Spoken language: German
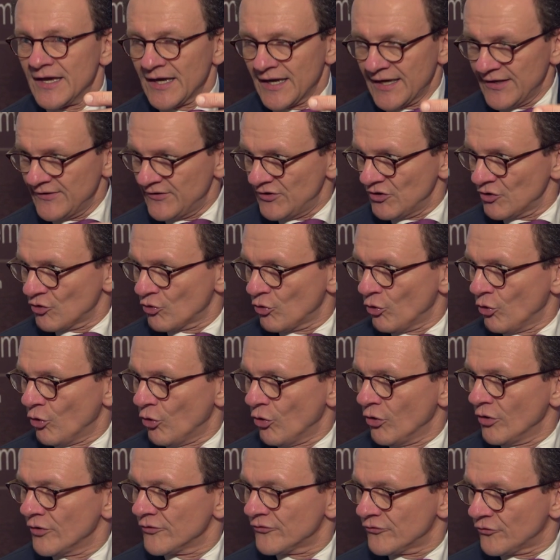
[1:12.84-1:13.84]

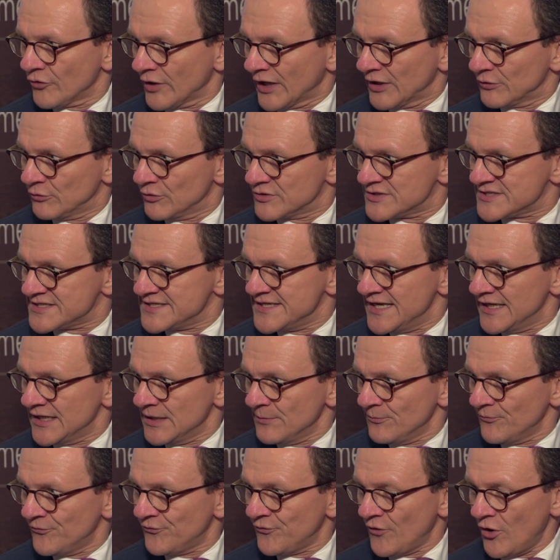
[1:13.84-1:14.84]
Risiko zu reduzieren
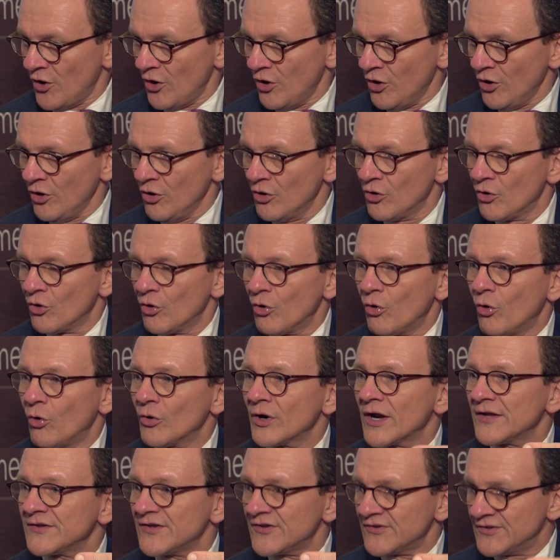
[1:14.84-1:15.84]
im Fonds
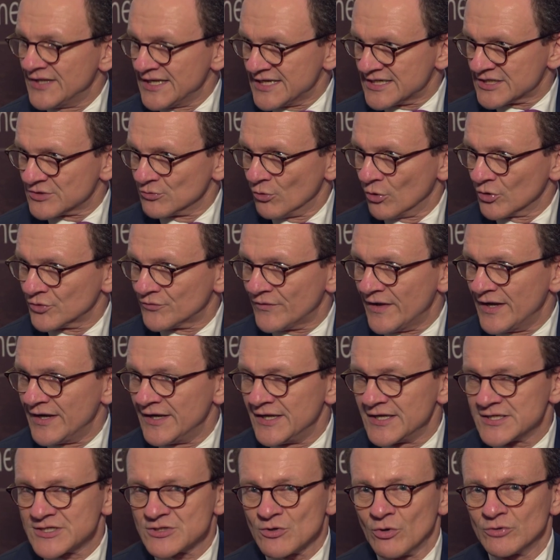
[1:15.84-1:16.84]
oder ist es nicht
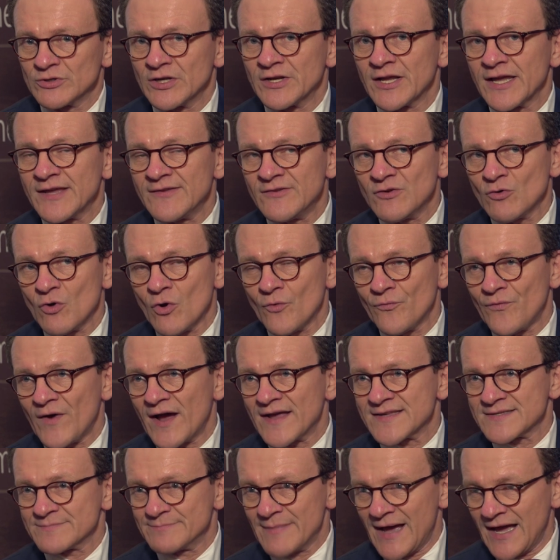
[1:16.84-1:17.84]
notwendig? Und in
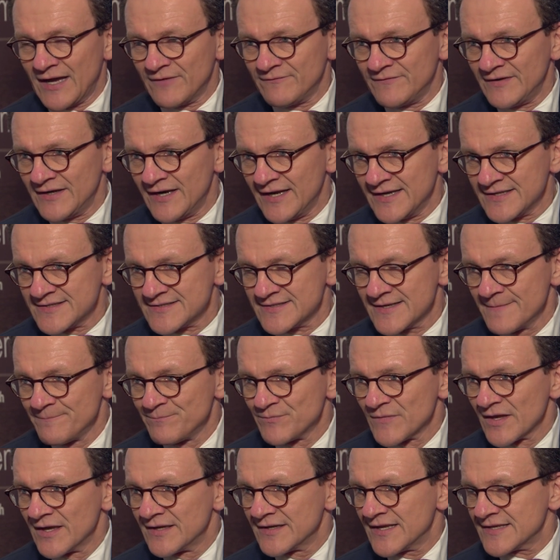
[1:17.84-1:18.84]
Risikophasen machen wir das.
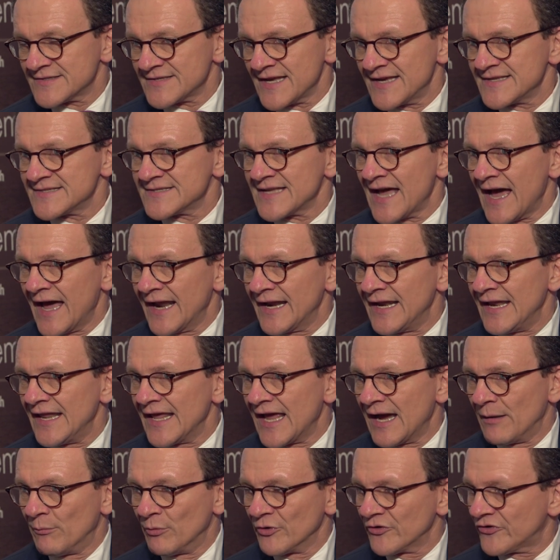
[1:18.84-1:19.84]
Das heißt, der
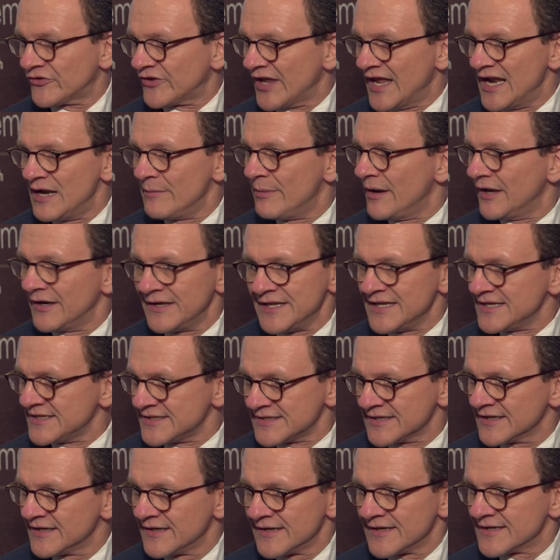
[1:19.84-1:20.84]
Anleger muss selber
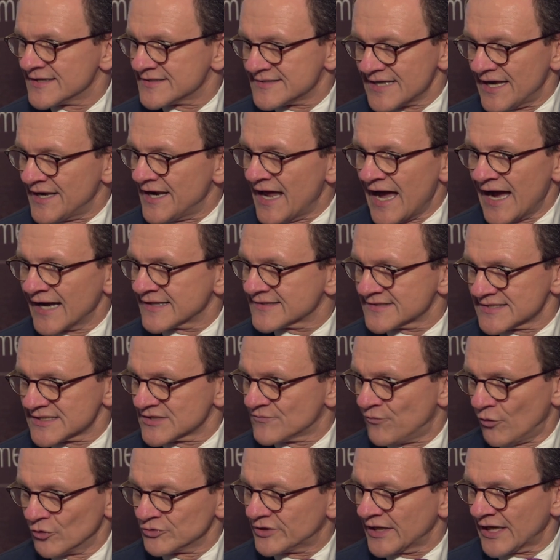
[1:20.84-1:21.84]
nicht seine
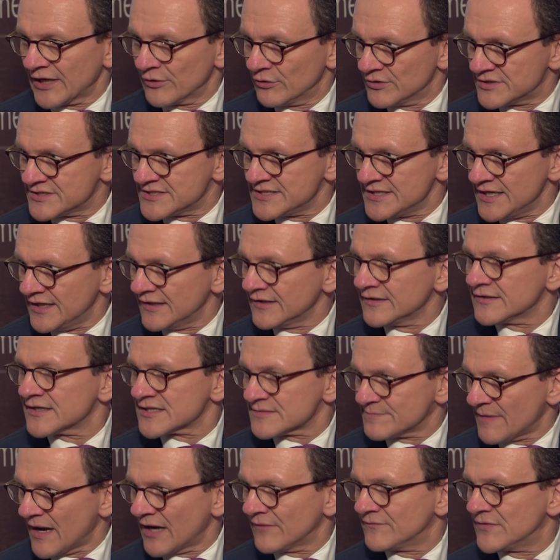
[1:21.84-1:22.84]
Aktienquote reduzieren,
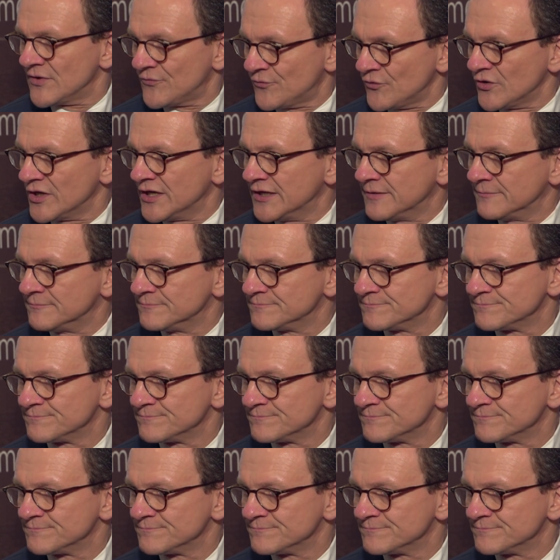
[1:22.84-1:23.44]
das machen wir für ihn.